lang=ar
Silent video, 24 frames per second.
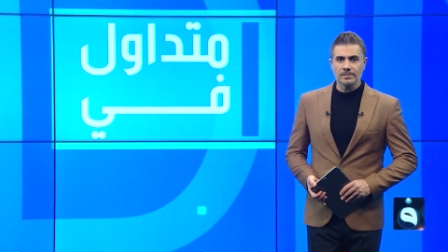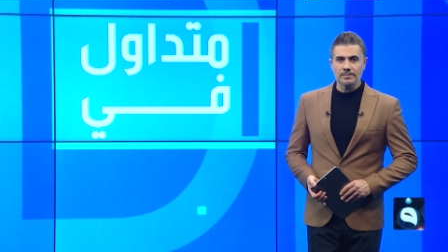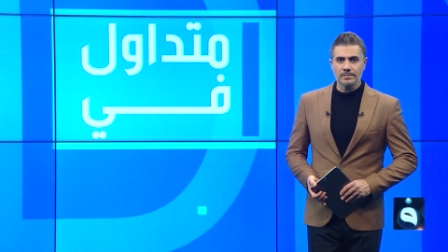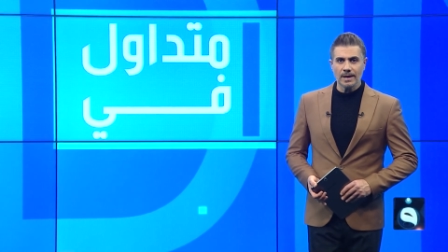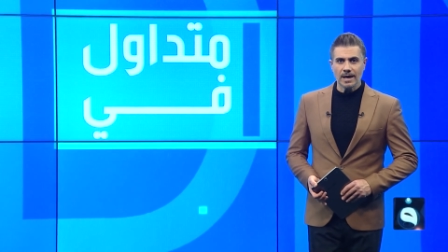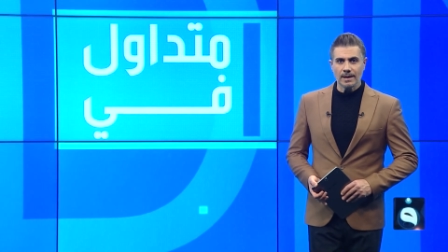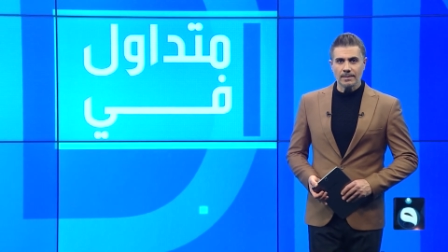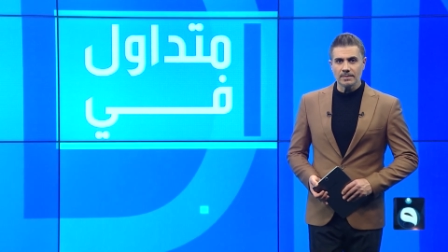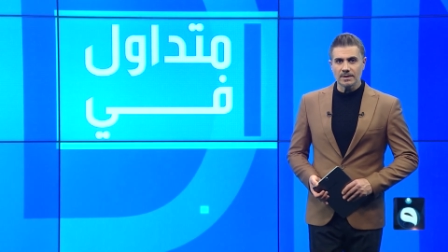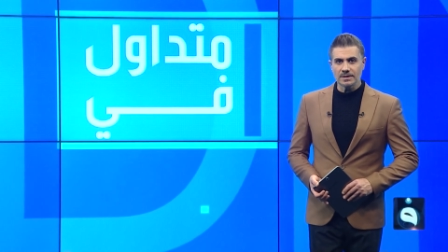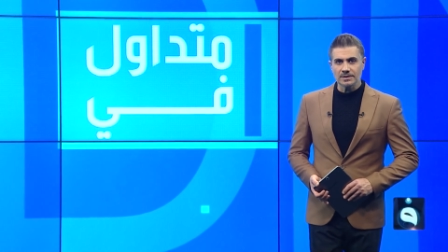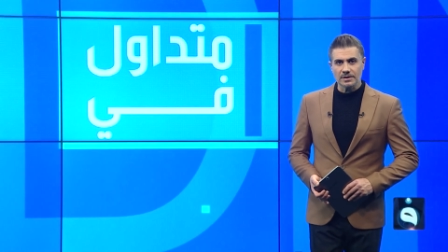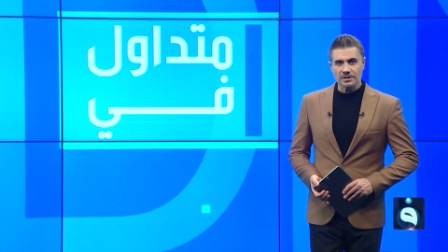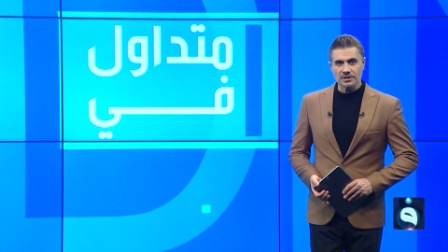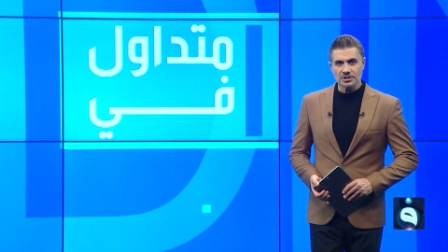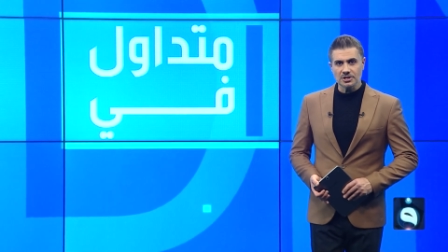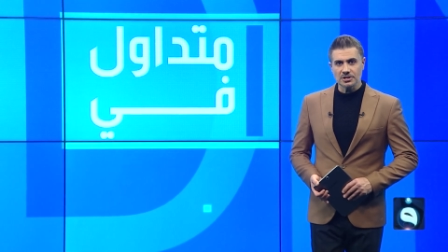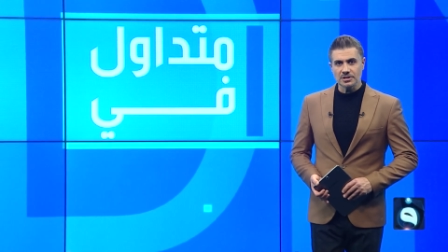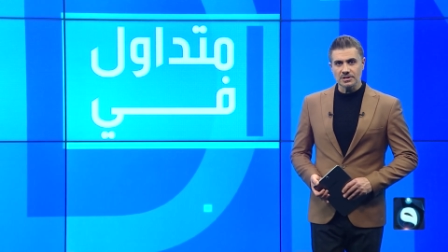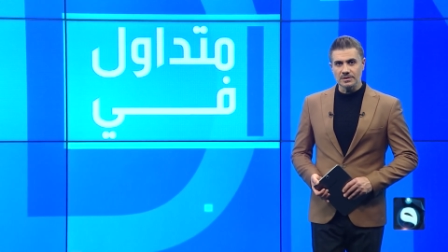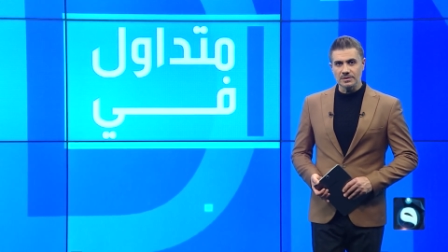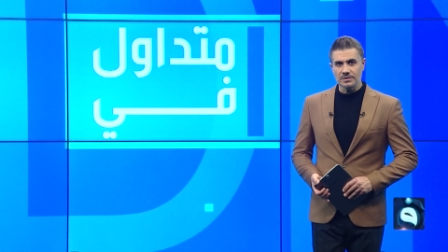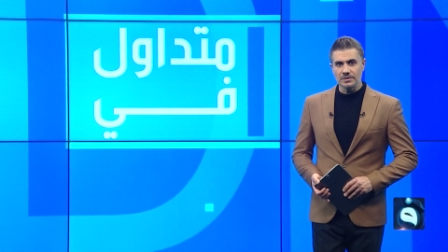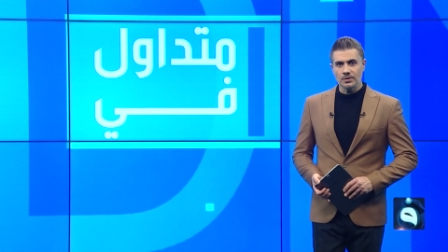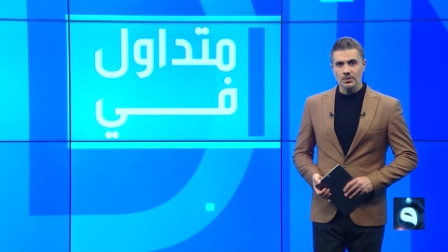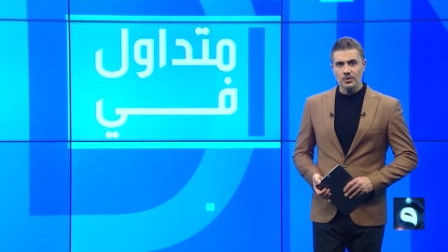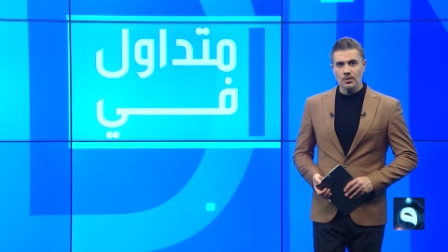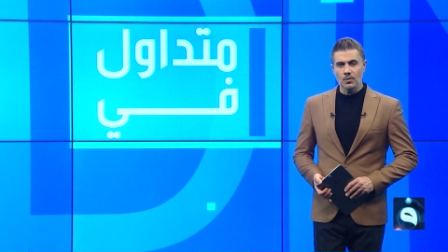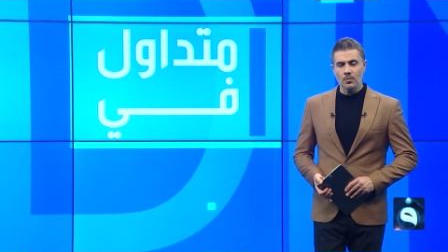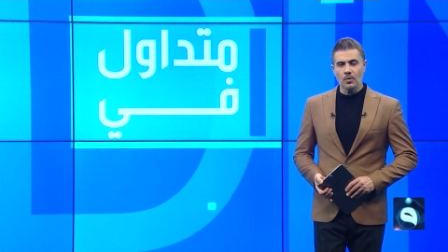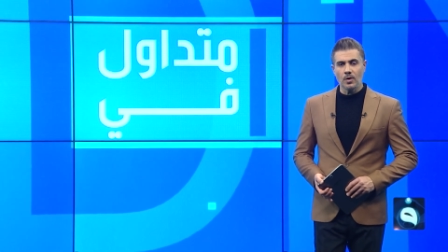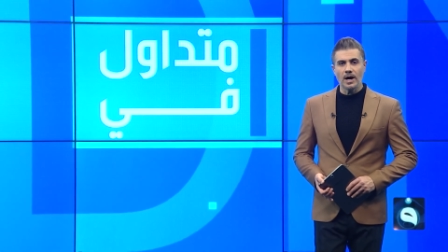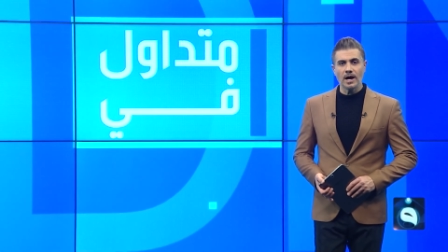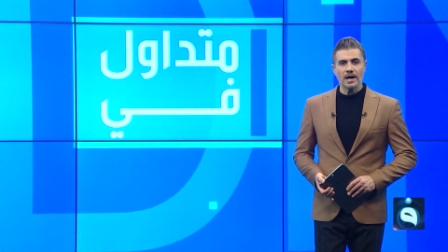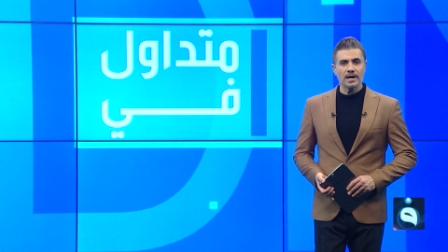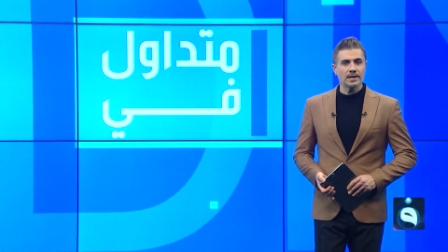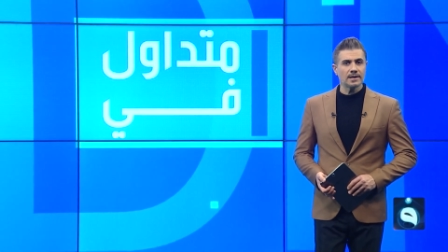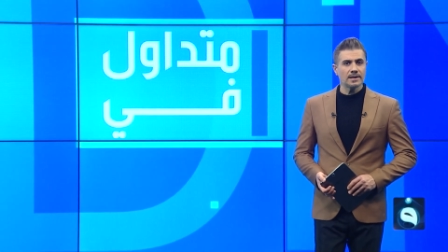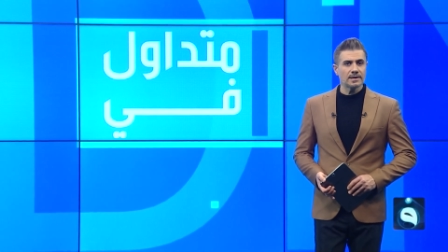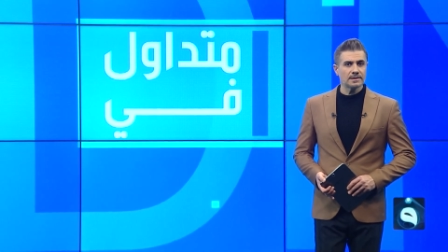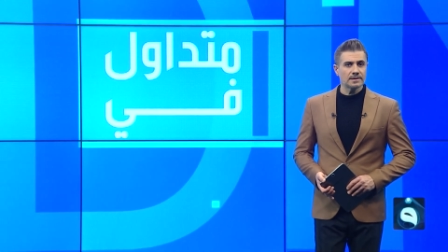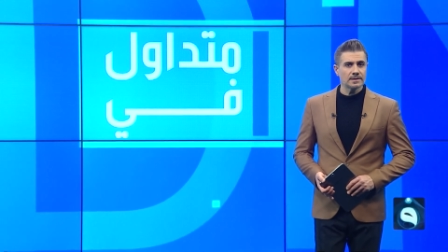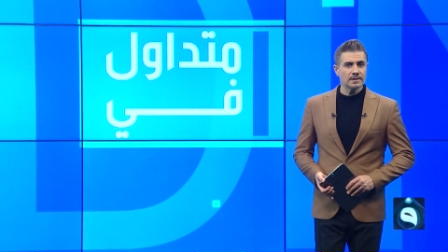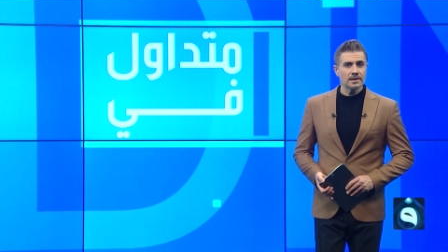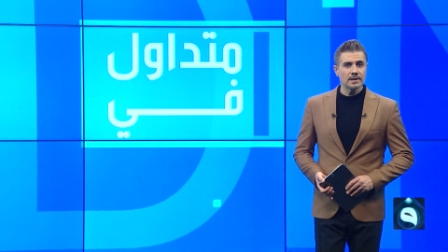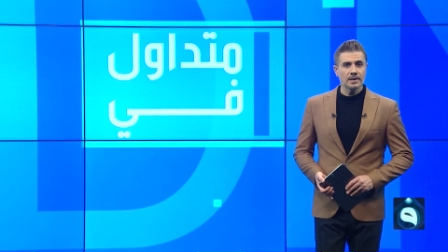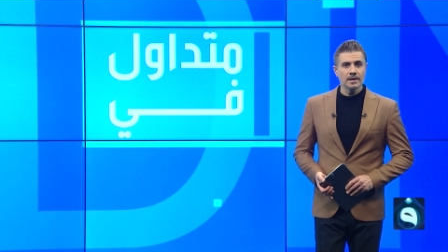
محمد رشيد وعائلته